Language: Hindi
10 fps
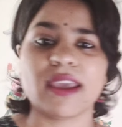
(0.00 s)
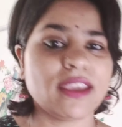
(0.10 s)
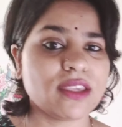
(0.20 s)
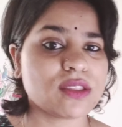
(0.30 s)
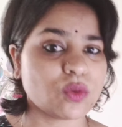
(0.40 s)
है
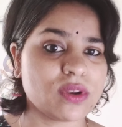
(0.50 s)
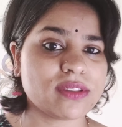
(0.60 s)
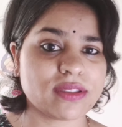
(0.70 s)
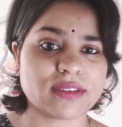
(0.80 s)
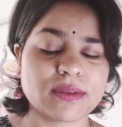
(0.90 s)
कि सोलर
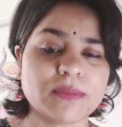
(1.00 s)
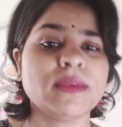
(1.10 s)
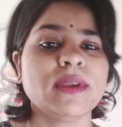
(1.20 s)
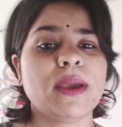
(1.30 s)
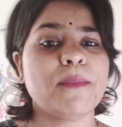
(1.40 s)
सिस्टम
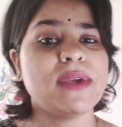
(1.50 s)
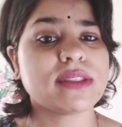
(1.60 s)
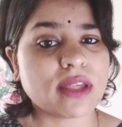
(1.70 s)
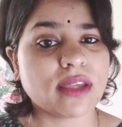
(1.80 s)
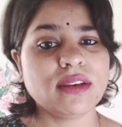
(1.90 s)
में
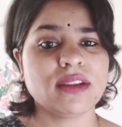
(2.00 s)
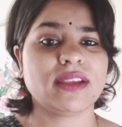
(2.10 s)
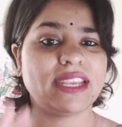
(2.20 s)
सन